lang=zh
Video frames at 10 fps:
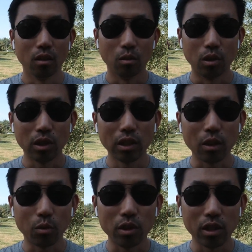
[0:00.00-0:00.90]
我现在
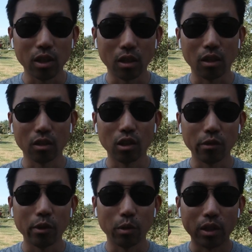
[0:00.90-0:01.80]
归结可能是
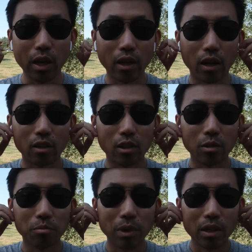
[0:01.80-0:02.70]
因为我戴着耳
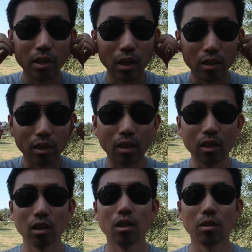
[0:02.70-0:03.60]
机边在听
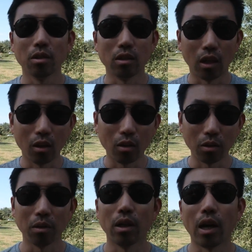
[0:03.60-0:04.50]
歌，然后
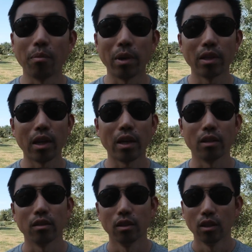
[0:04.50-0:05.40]
还边在
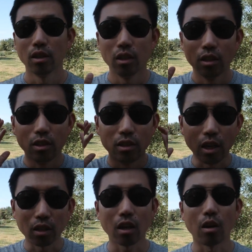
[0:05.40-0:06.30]

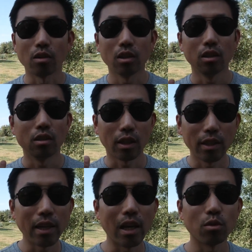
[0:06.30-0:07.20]
想着稿子跟
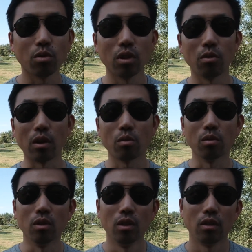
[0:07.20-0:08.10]
大家说的缘故，
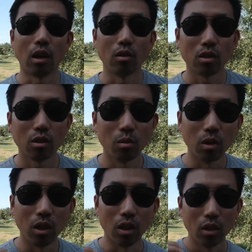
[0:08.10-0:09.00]
导致
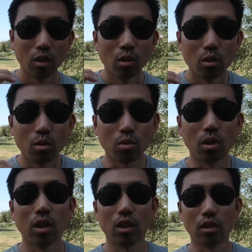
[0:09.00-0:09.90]
我
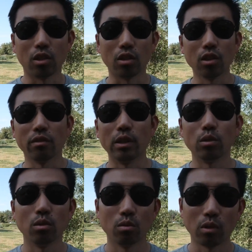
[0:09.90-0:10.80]
说了十几分
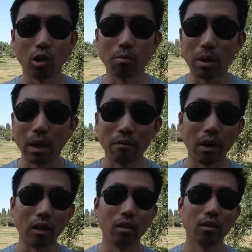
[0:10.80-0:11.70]
钟，最后没办法，